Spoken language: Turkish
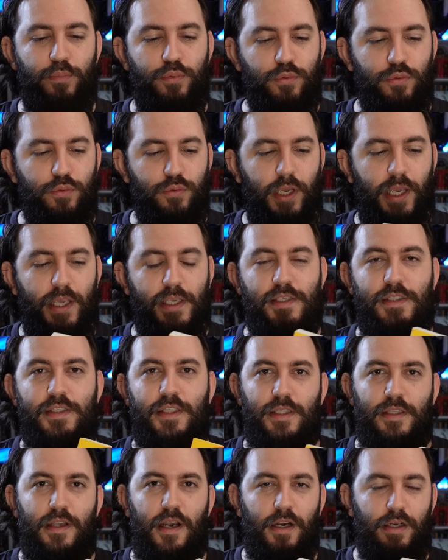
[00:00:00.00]
Bu
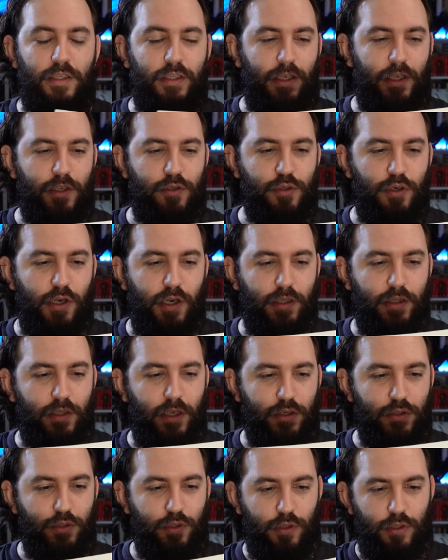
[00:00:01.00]
eski tarihte geçiyor.
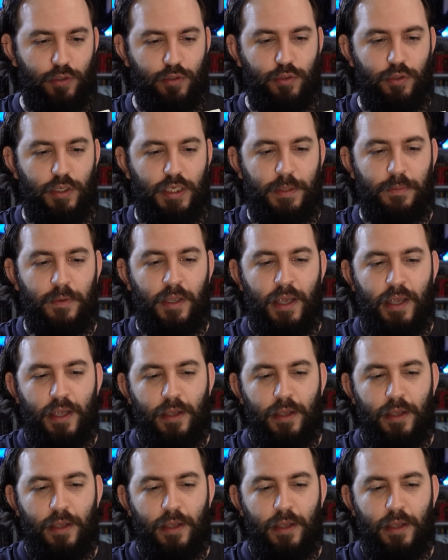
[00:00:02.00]
Hatta şöyle söyleyeyim.